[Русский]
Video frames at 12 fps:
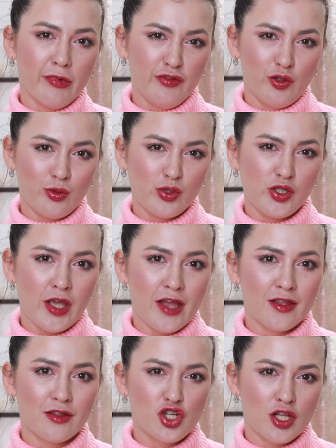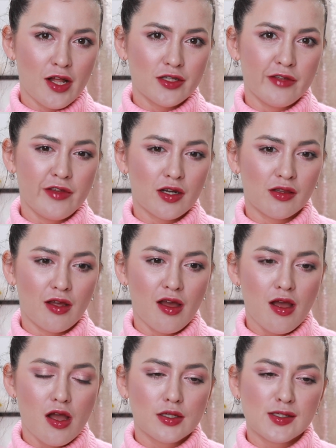повторюсь, я не нашла, наверное,
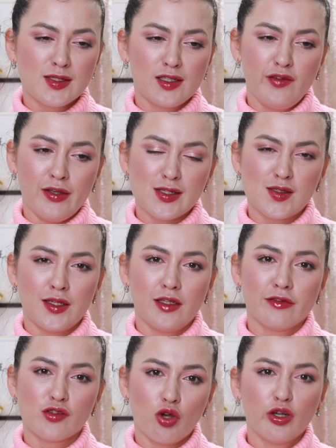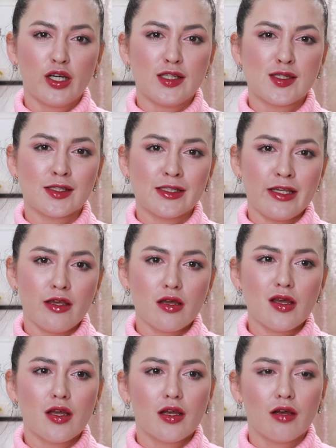соответствие высокой цены
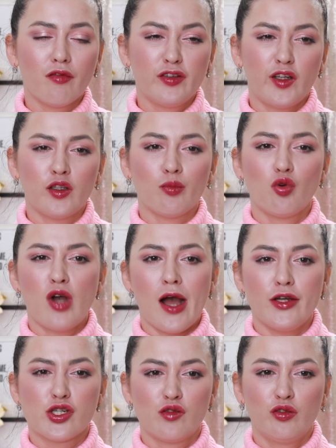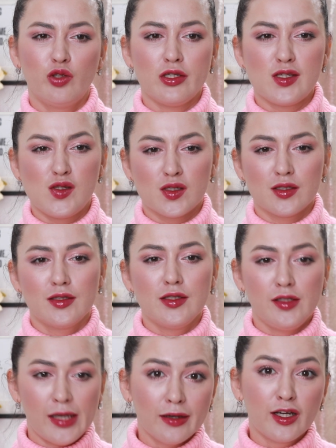вот этому качеству. То есть
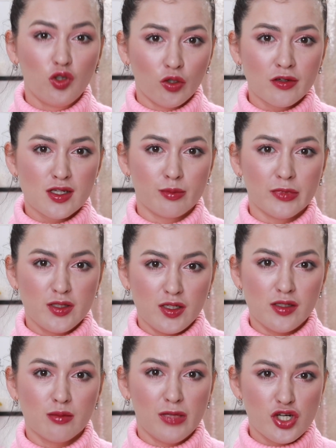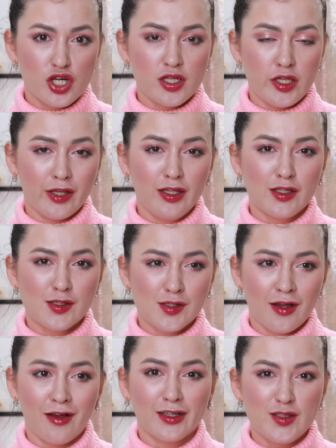я готова заплатить большие деньги
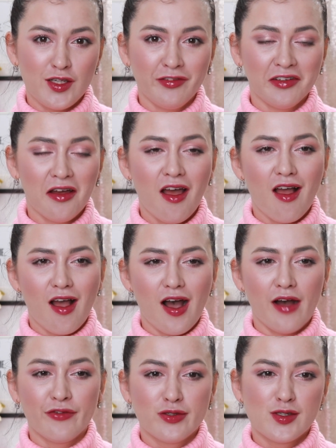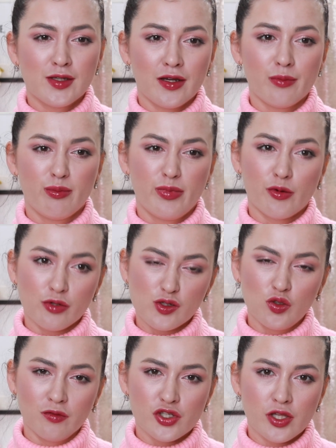за активы, а вот за
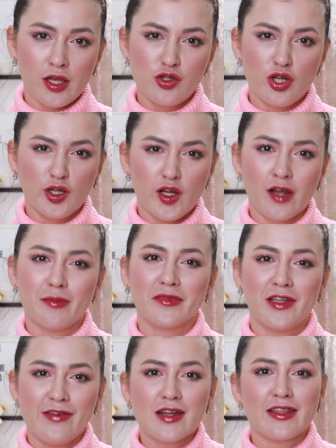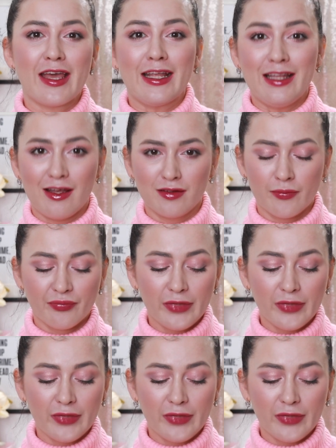просто увлажняющий крем, наверное, нет.